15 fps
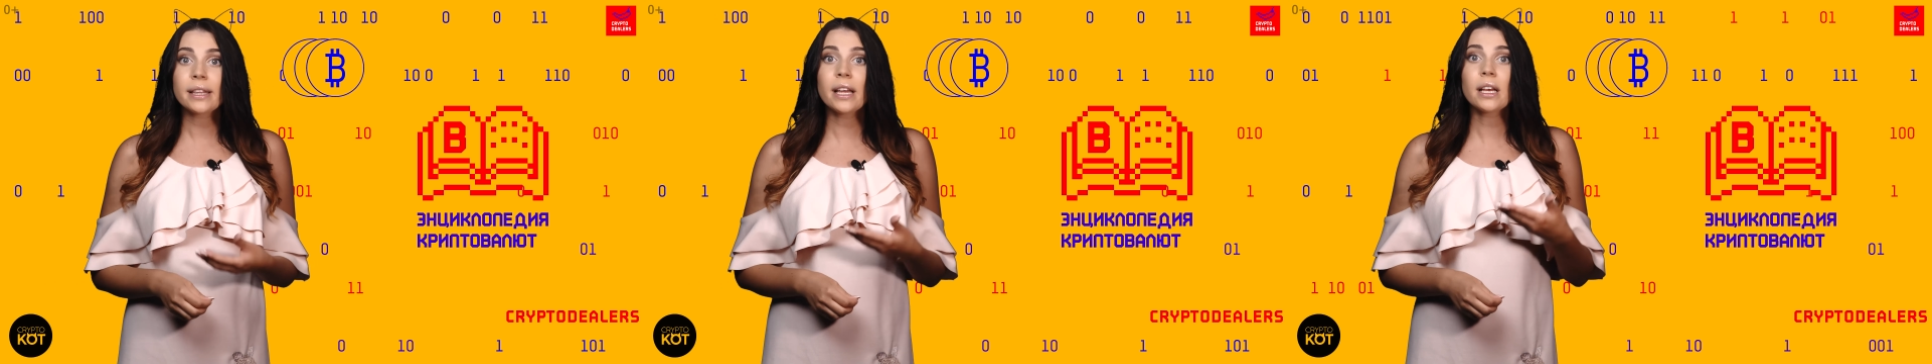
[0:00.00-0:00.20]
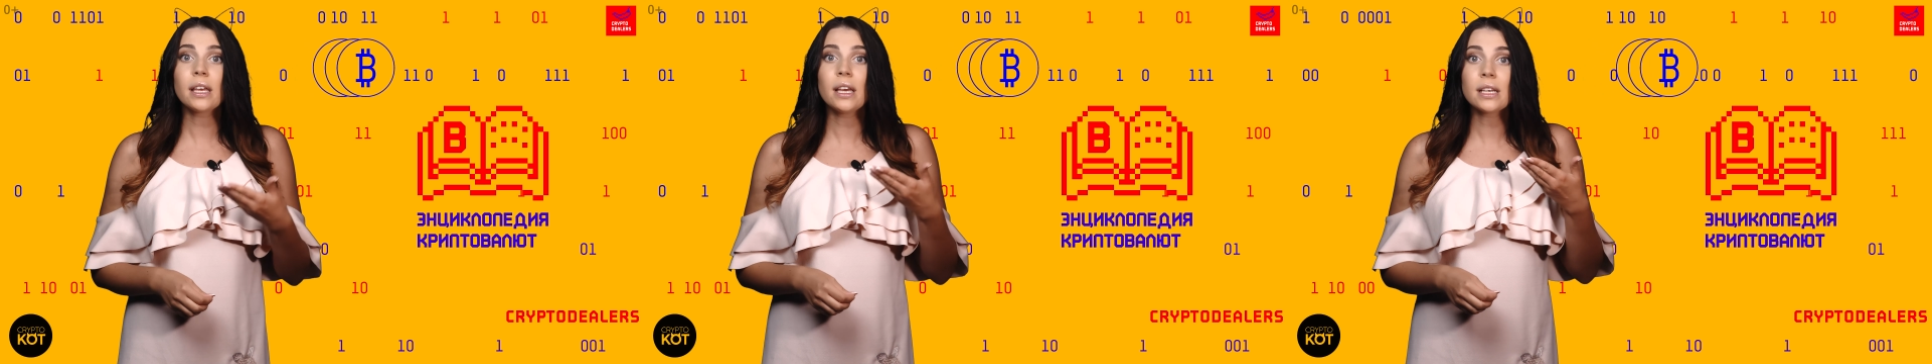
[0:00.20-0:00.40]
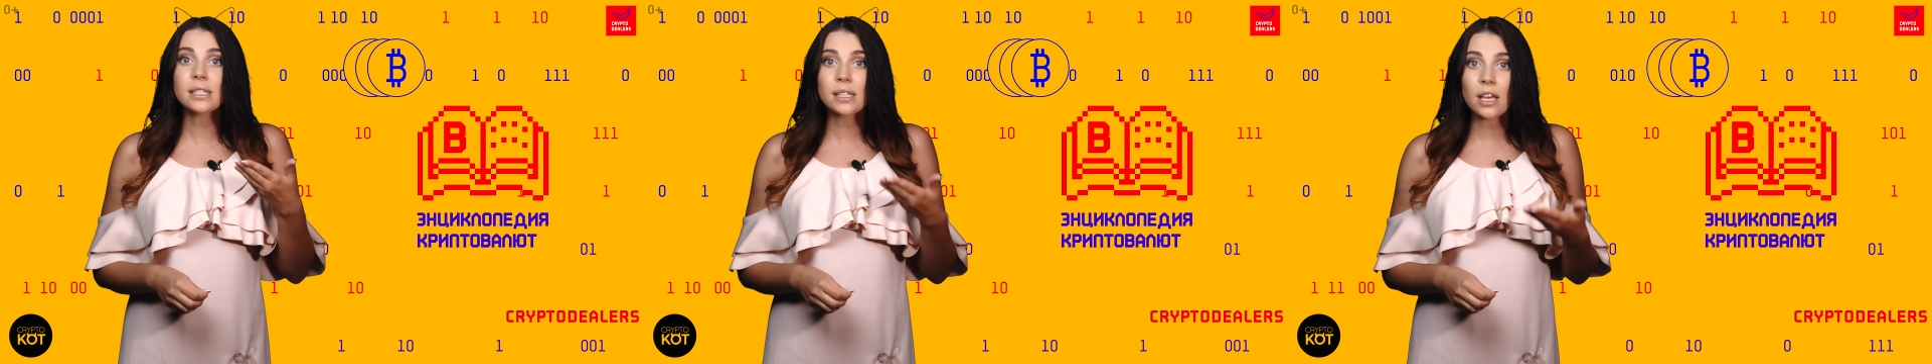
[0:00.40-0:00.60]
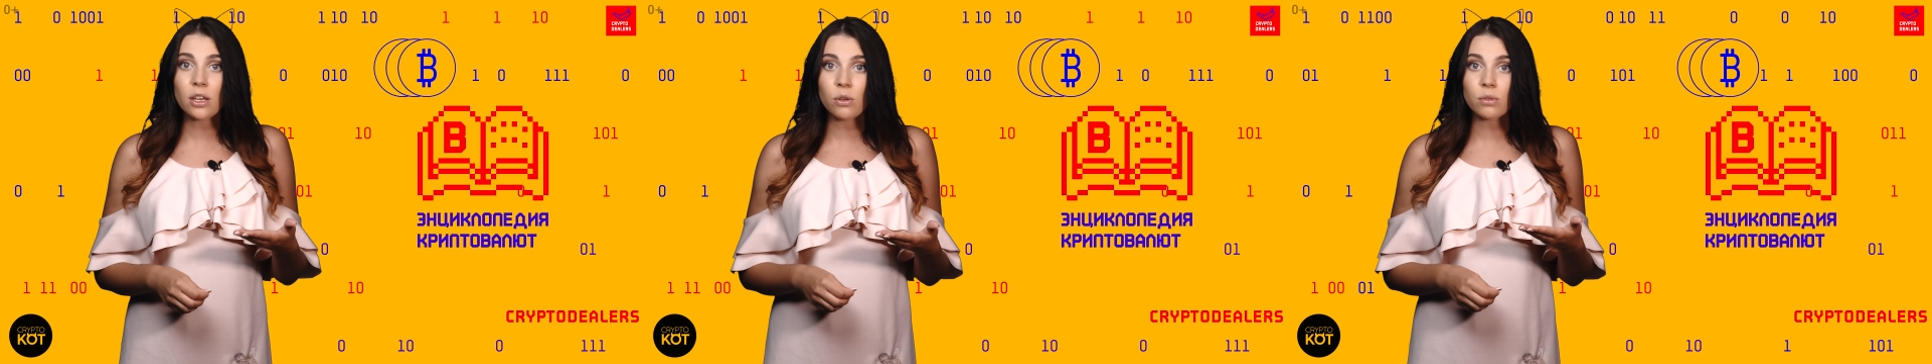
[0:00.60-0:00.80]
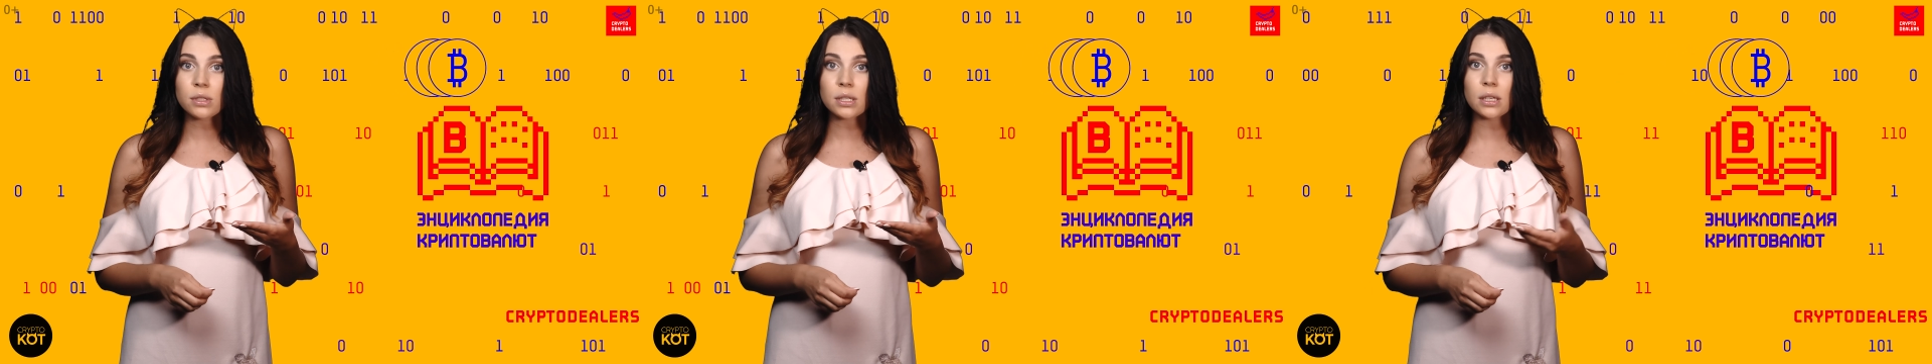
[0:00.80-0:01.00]
так и
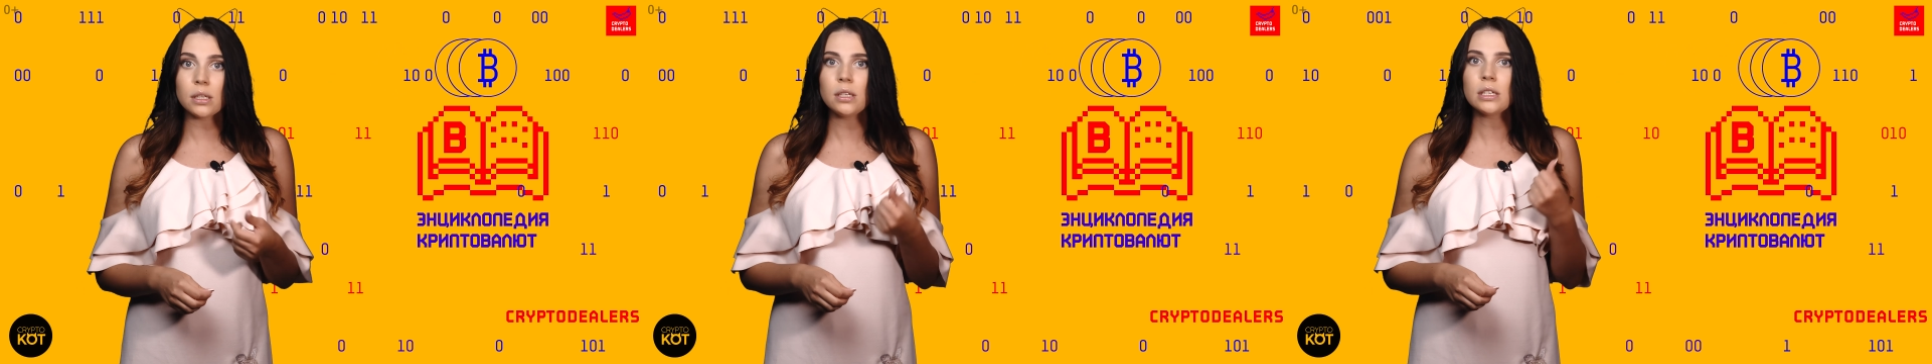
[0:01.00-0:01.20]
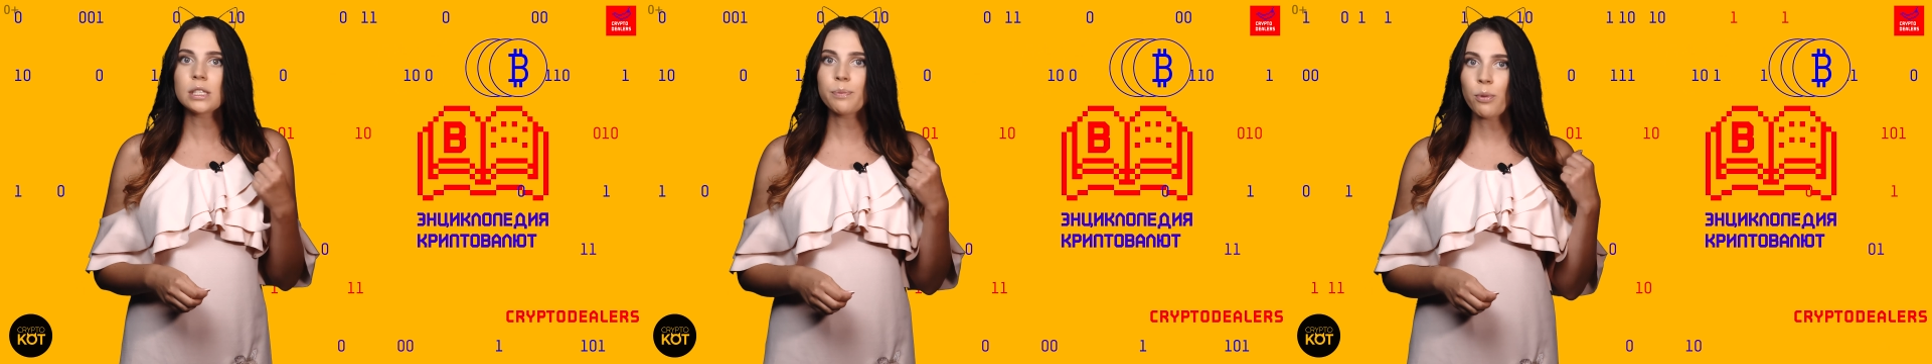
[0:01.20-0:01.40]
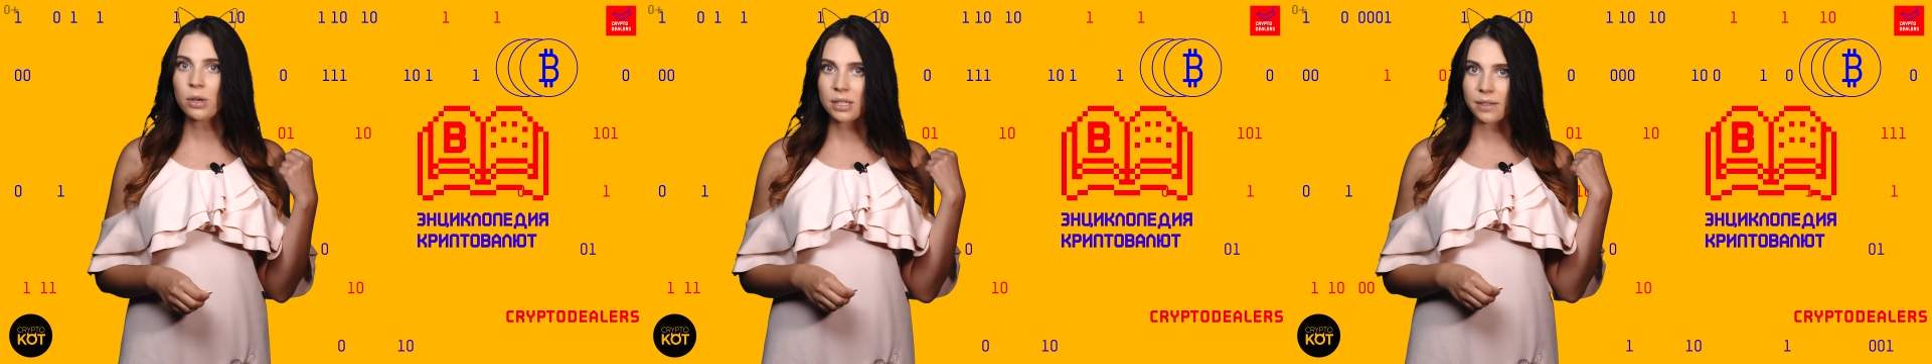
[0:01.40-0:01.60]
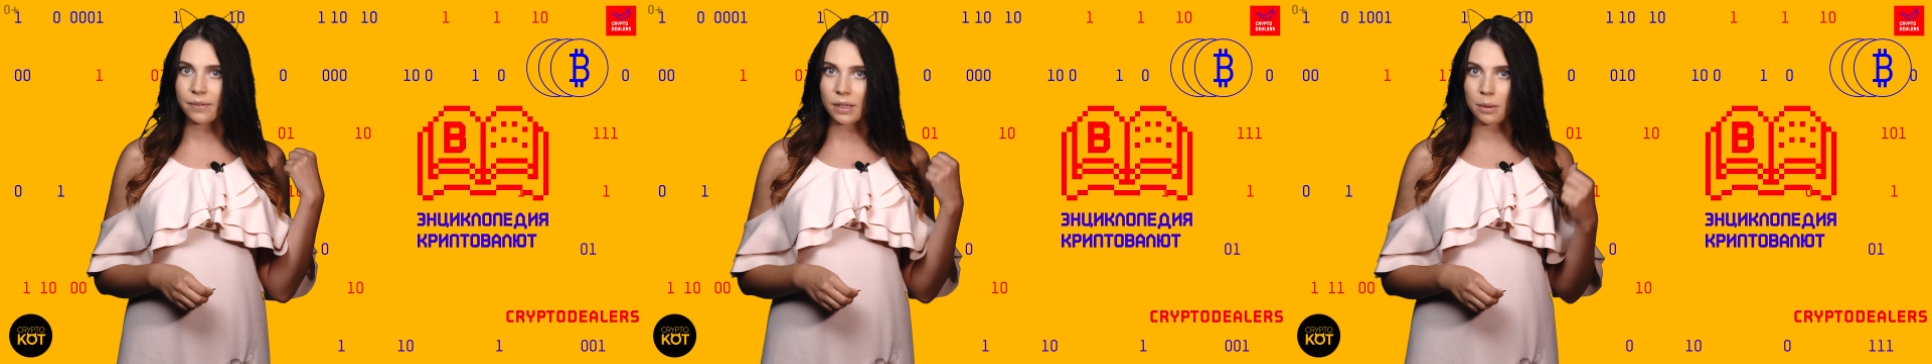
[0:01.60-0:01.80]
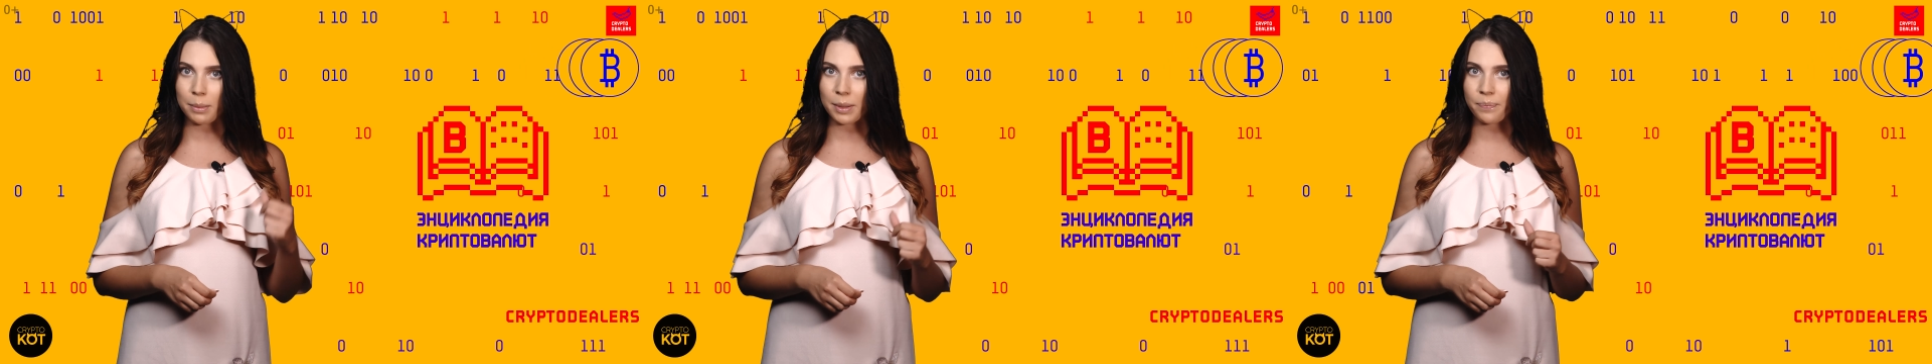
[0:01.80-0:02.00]
остаются
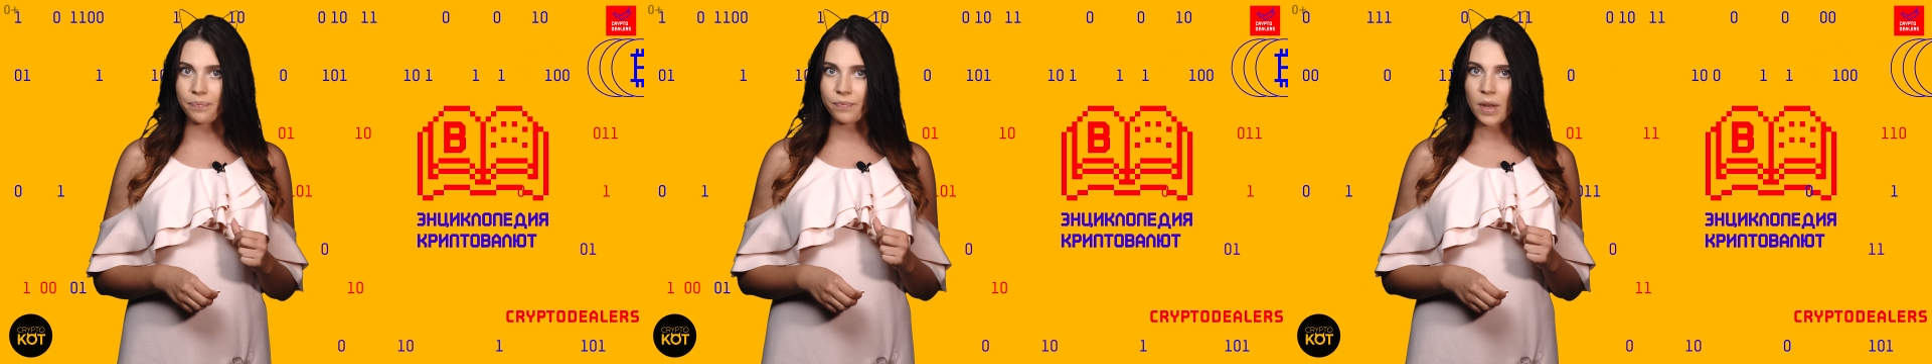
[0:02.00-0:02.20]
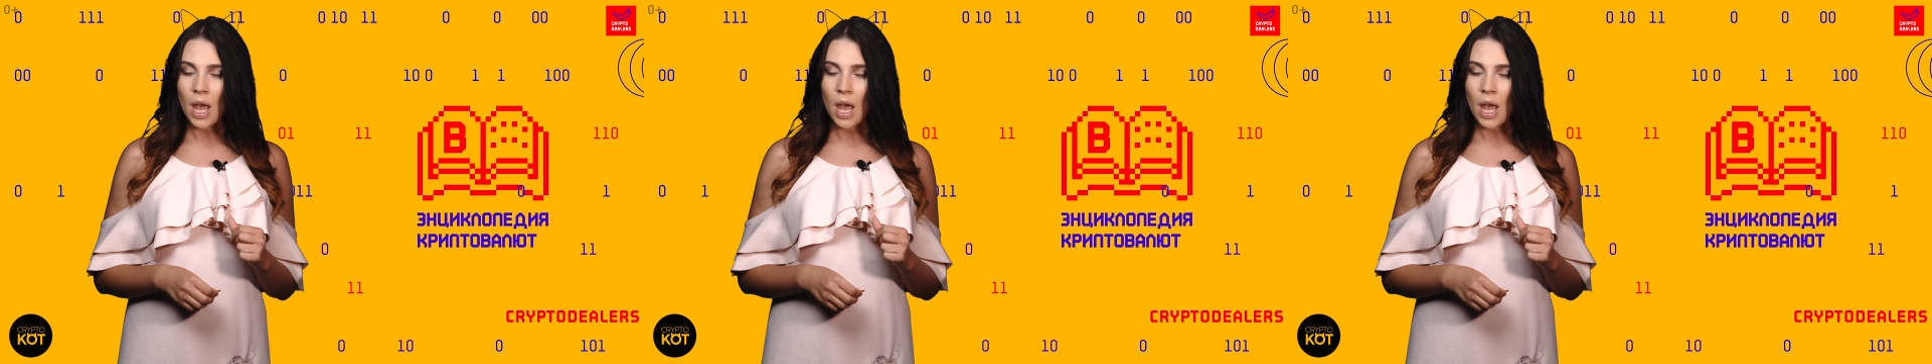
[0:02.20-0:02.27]
неиспользованными.